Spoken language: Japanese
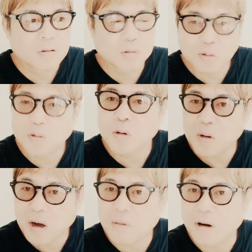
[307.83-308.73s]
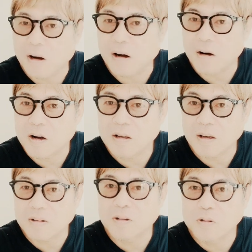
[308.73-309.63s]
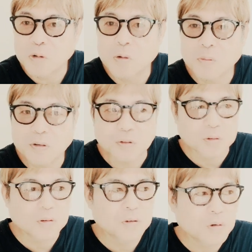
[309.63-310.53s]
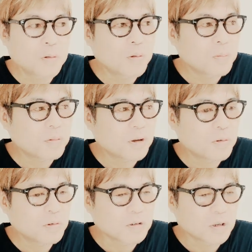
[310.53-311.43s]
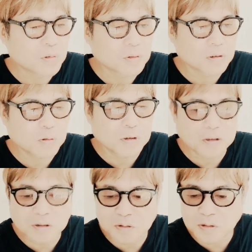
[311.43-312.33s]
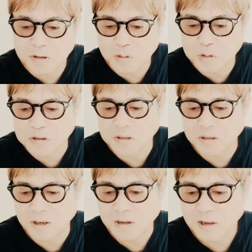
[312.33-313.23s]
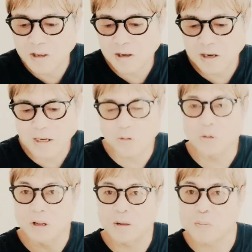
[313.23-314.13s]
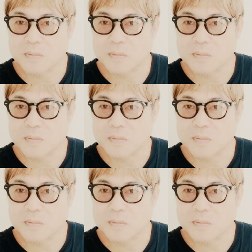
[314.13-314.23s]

相当歯はやってると思いますよそれどの芸能人でもそうですこの一流芸能人がね歯をね